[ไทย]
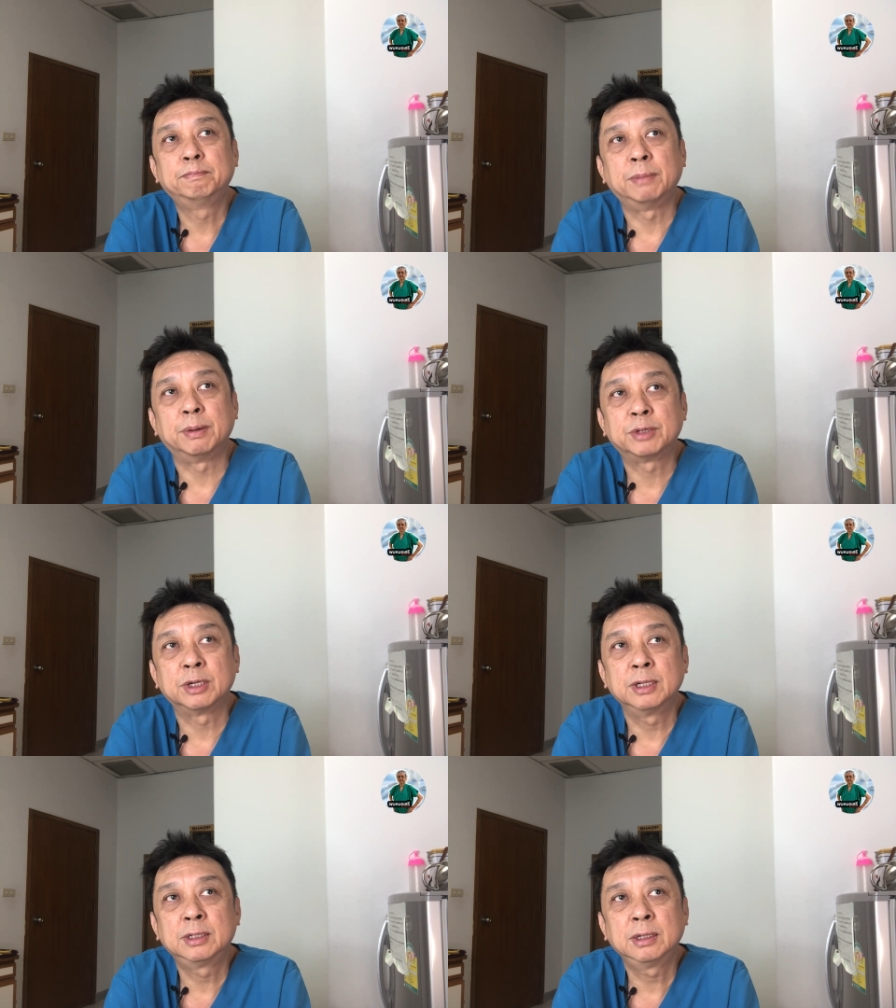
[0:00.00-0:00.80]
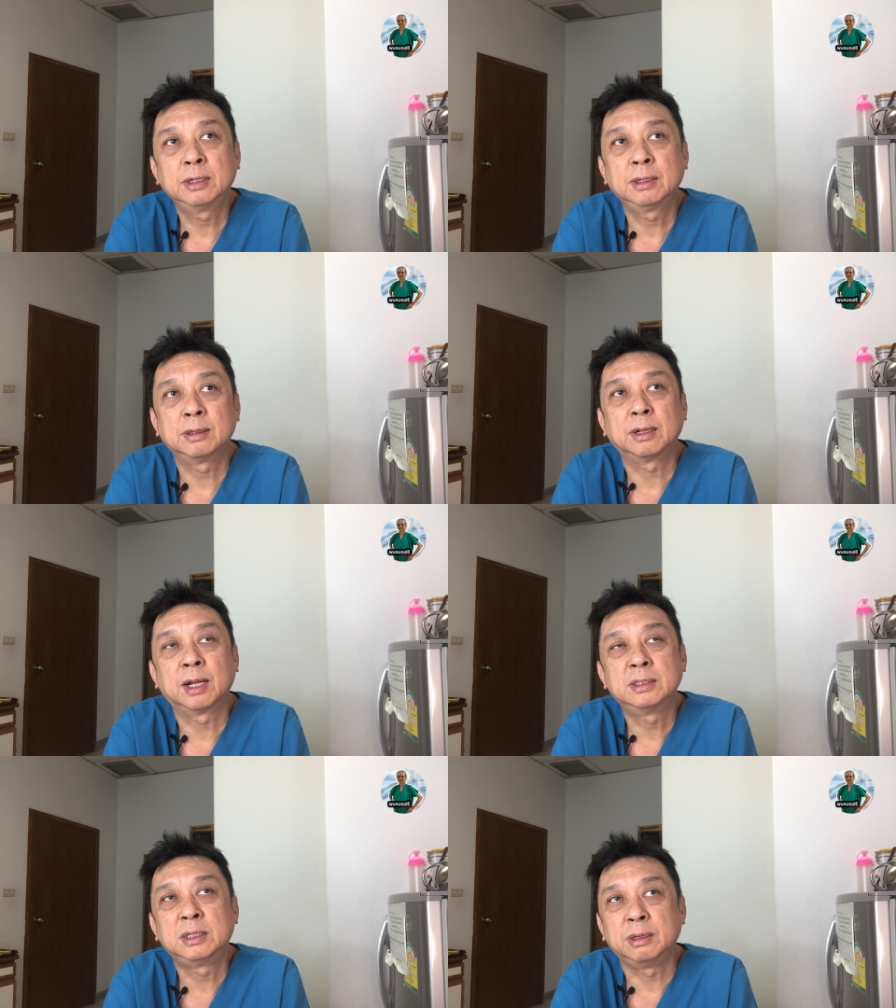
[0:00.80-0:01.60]
แบบชนิดที่
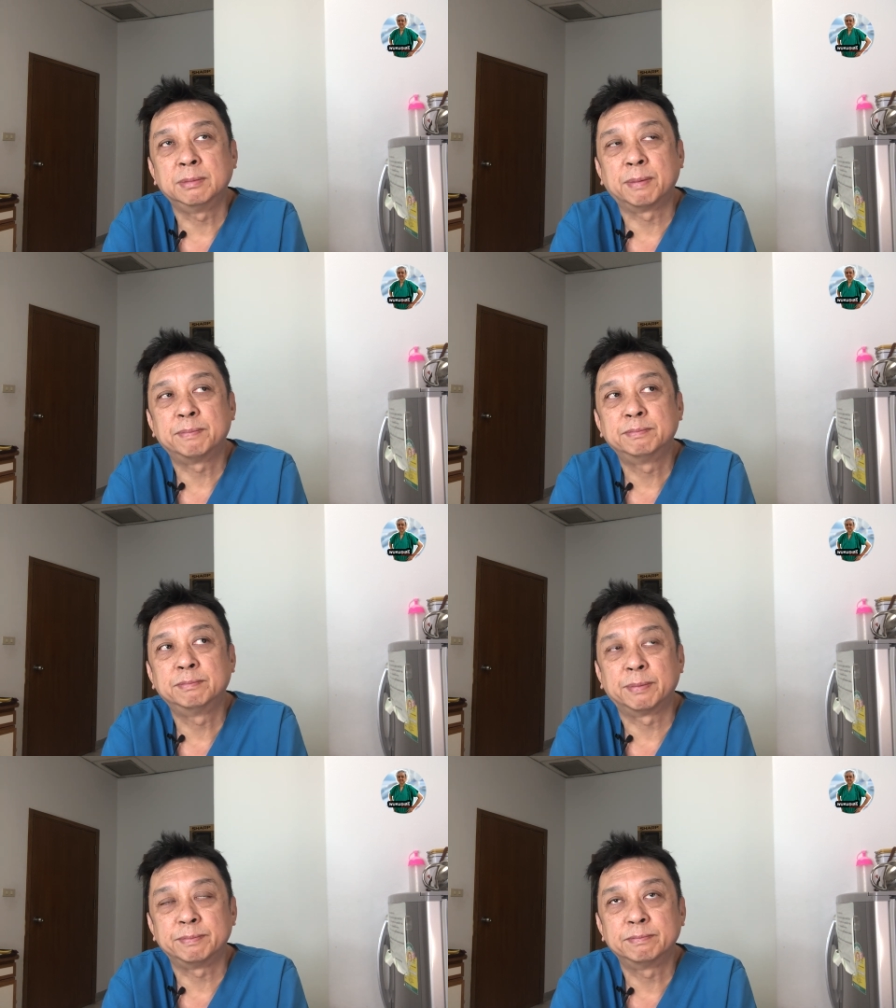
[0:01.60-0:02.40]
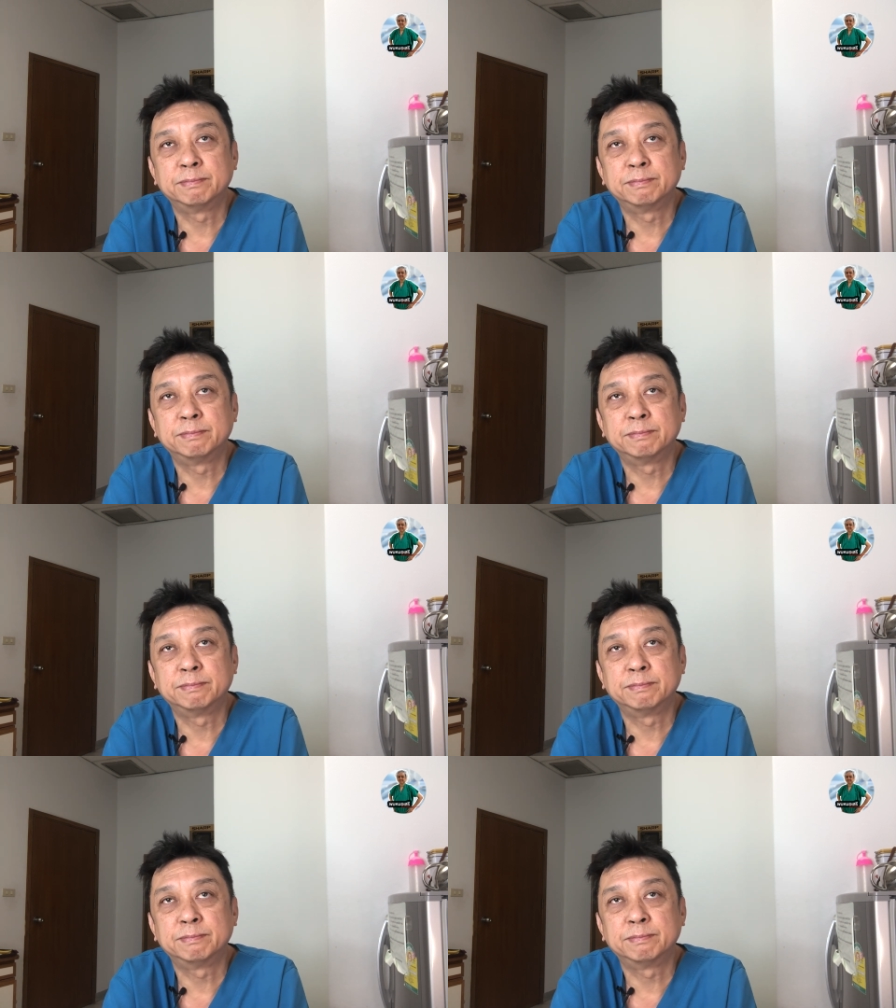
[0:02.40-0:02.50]
อั้นฉี่แบบแบบ